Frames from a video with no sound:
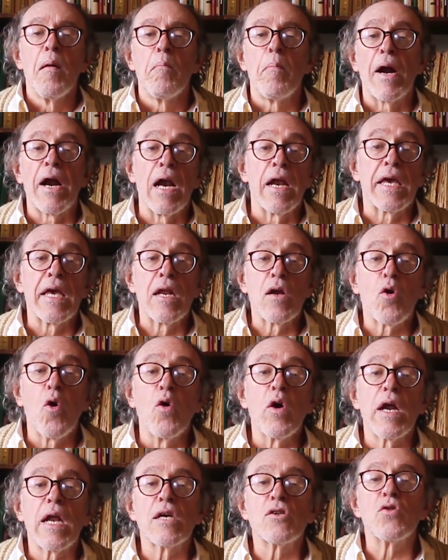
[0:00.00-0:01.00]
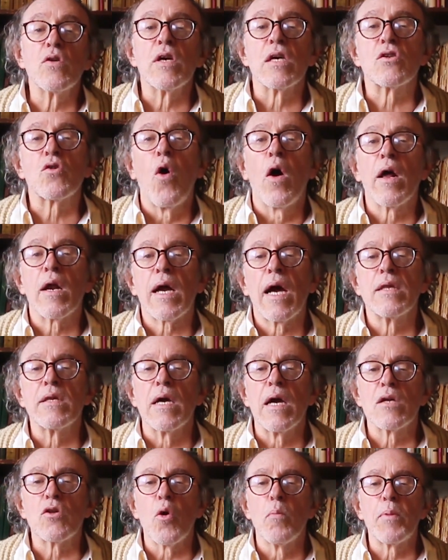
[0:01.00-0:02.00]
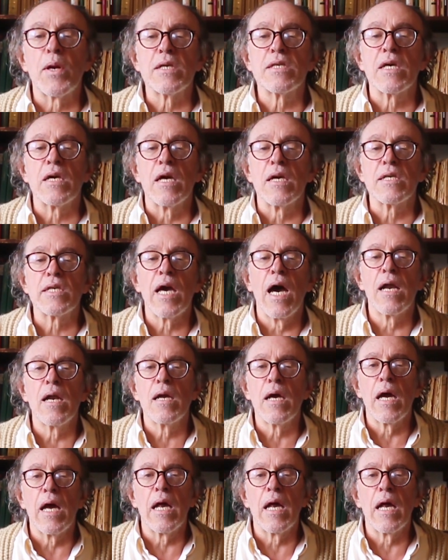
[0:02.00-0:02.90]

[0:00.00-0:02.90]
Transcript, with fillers: para elegir Congreso y escoger candidato presidencial